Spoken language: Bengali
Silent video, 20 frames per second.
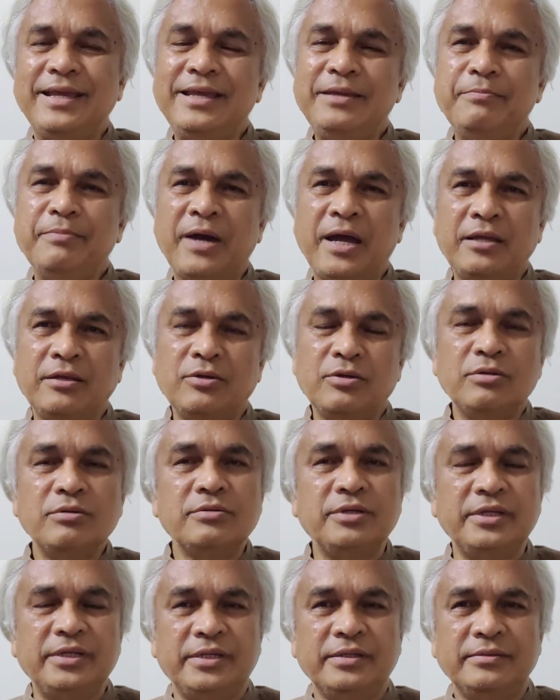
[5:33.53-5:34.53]
এই
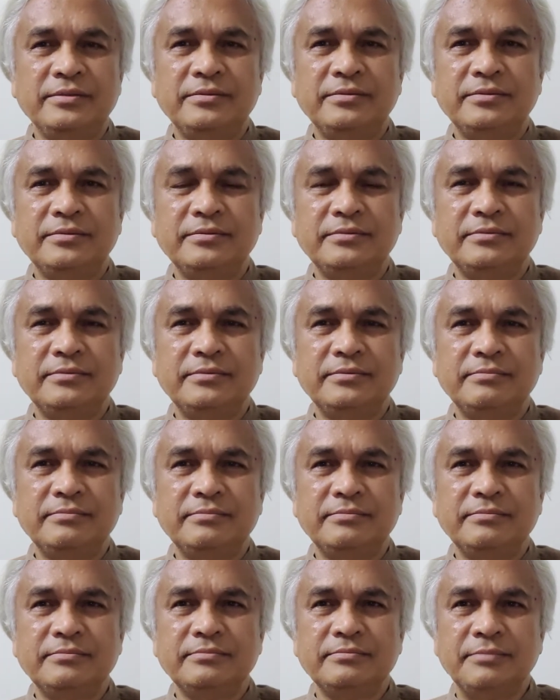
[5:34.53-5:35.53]
বাক্যটি
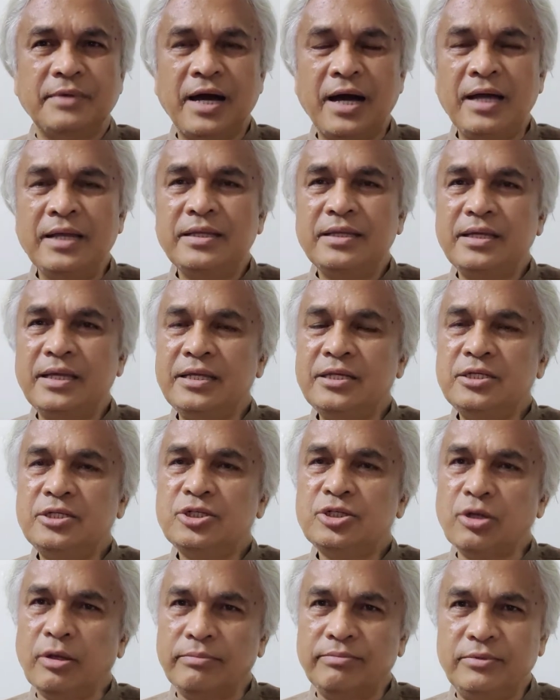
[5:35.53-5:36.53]
বা এই
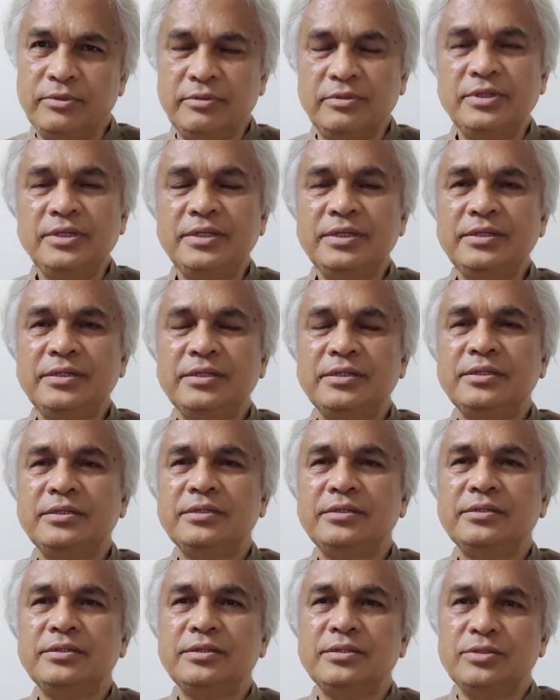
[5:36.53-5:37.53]
শব্দটি
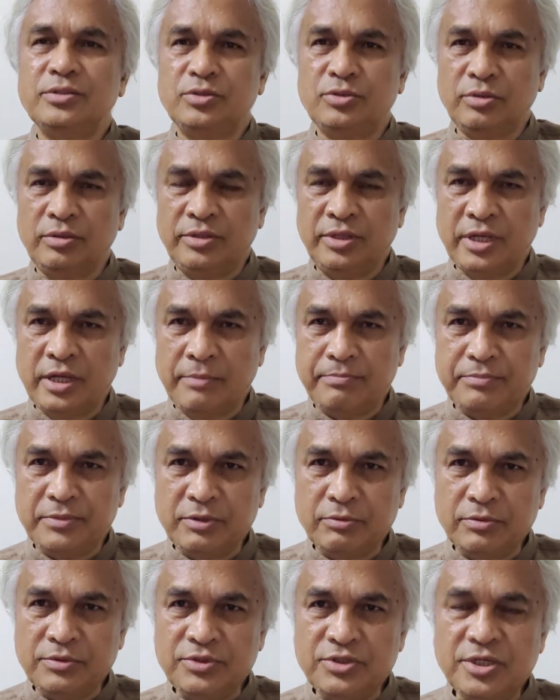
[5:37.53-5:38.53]
যদি
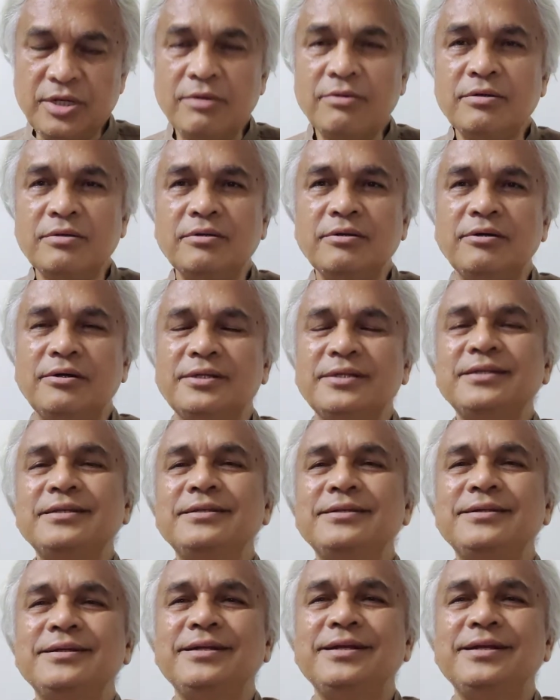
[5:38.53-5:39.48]
আপনি উচ্চারণ করেন